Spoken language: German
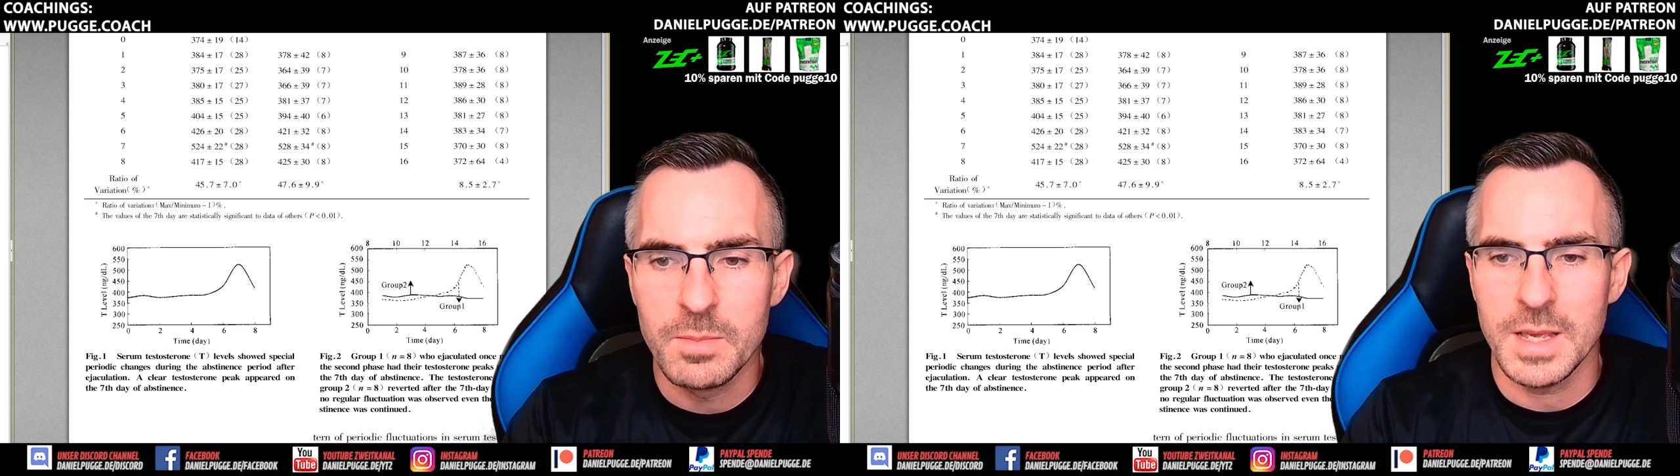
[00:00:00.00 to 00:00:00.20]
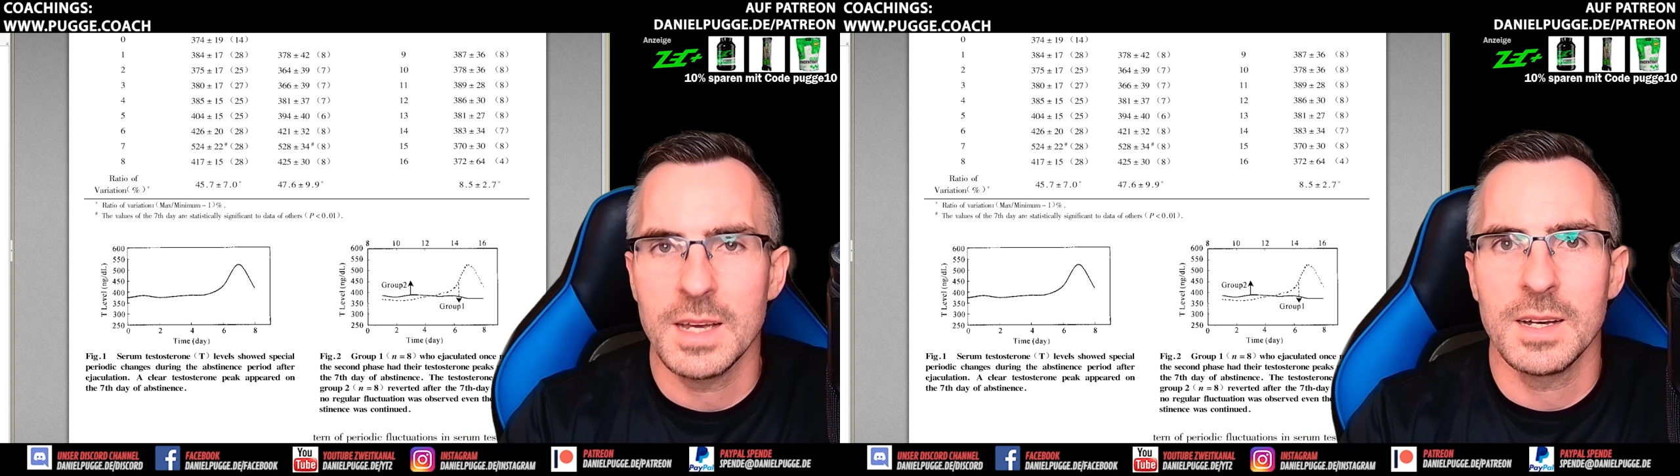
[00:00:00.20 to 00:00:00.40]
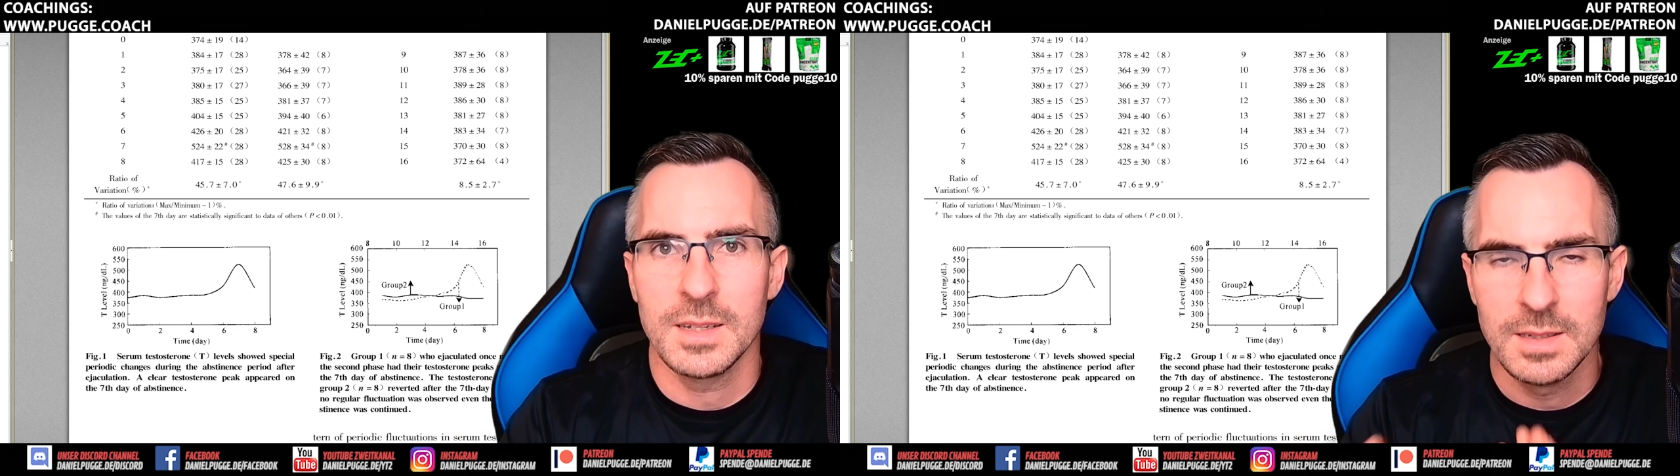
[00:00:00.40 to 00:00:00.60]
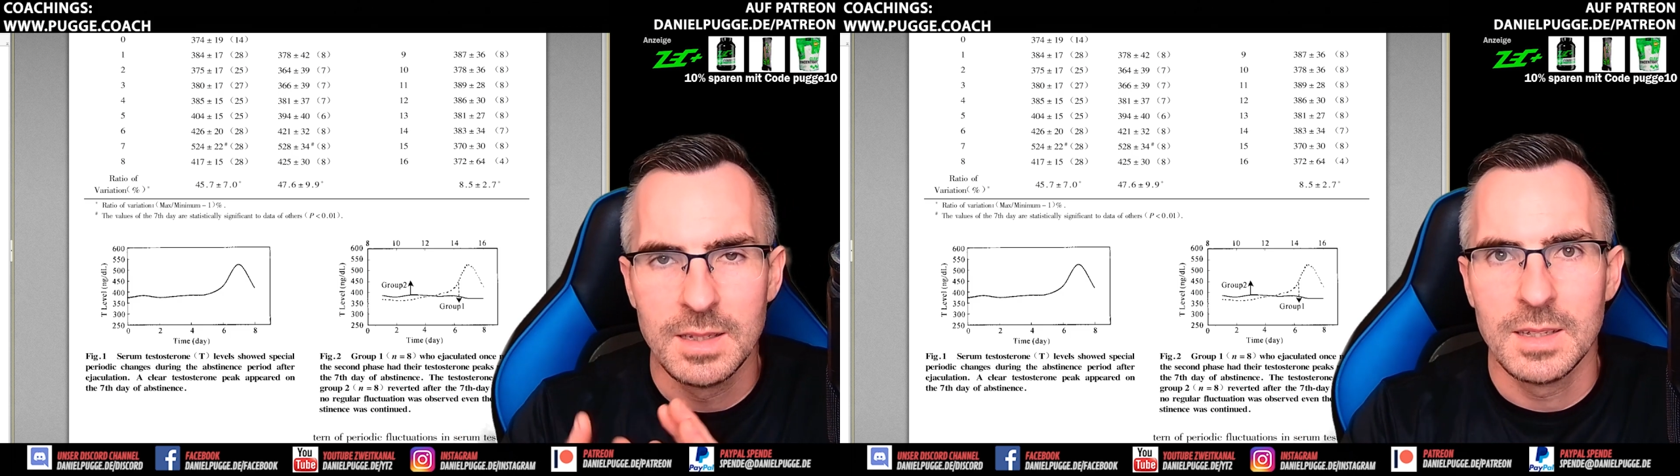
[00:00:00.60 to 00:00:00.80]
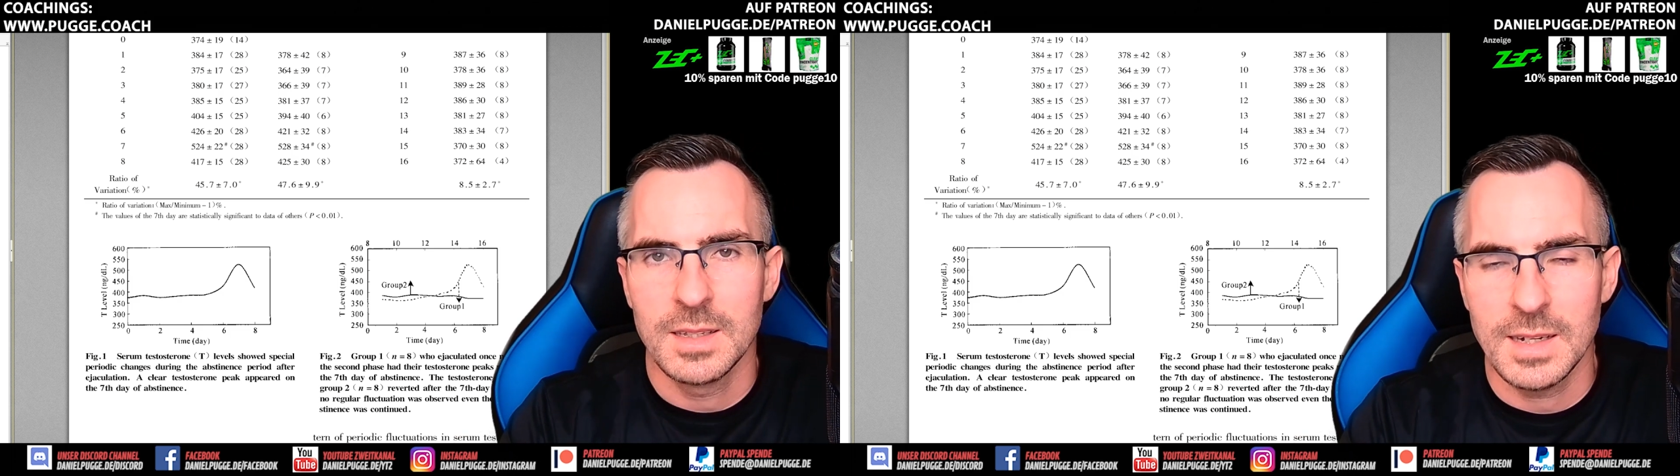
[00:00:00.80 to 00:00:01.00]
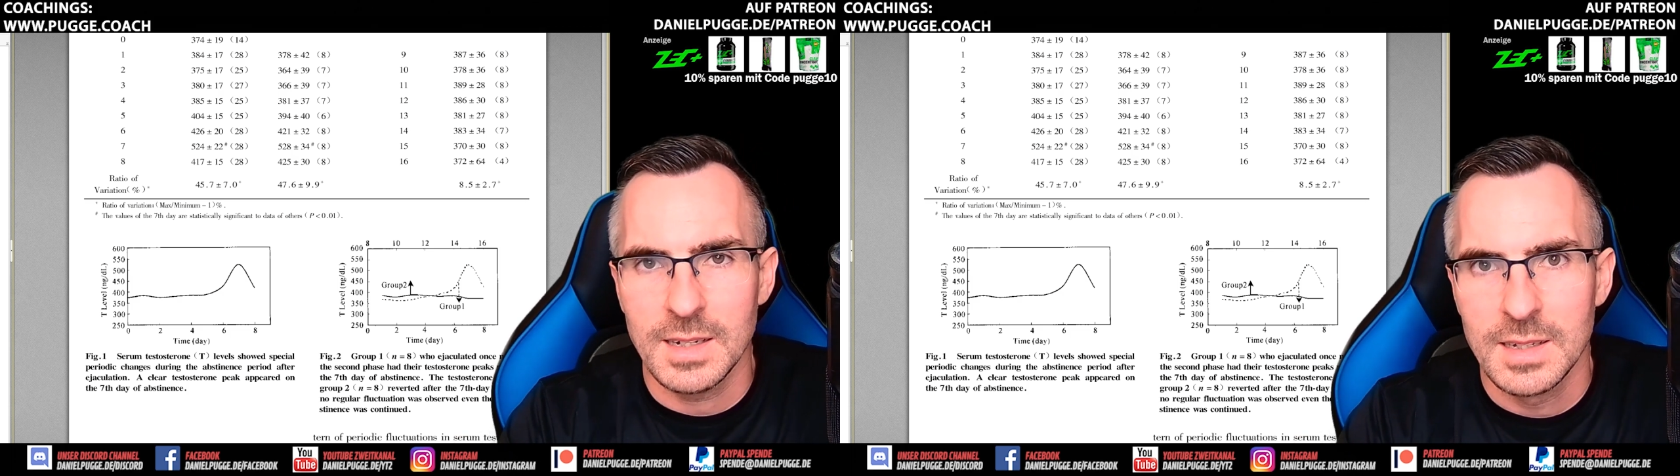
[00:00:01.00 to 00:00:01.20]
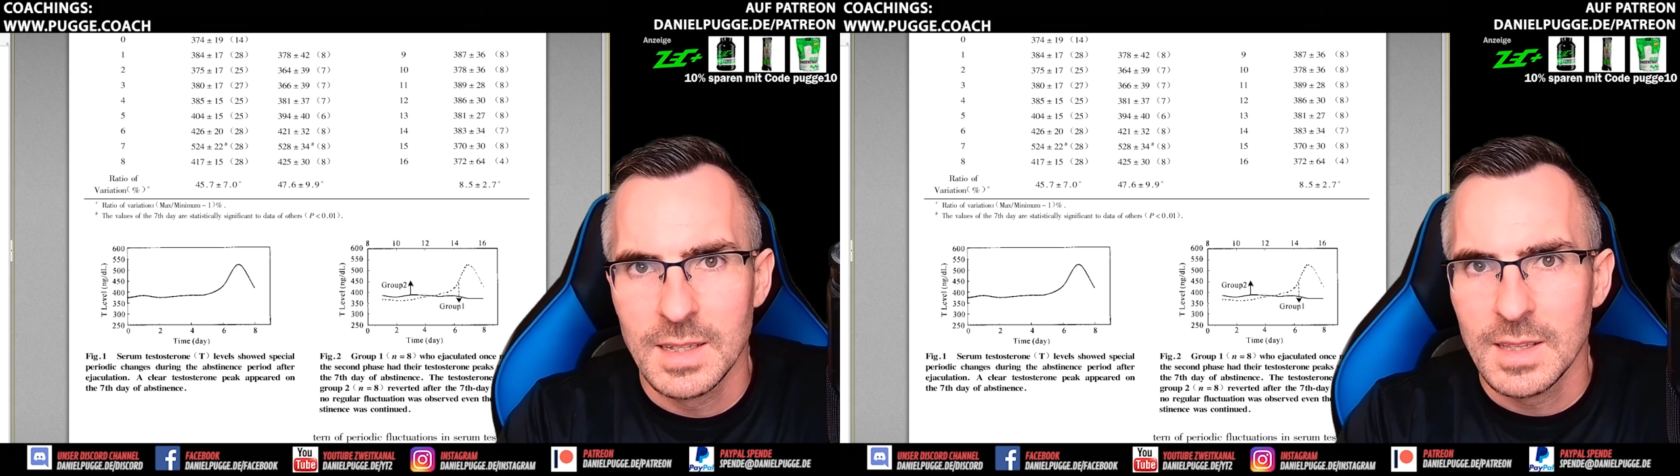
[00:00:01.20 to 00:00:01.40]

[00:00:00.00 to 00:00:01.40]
mehr, ja,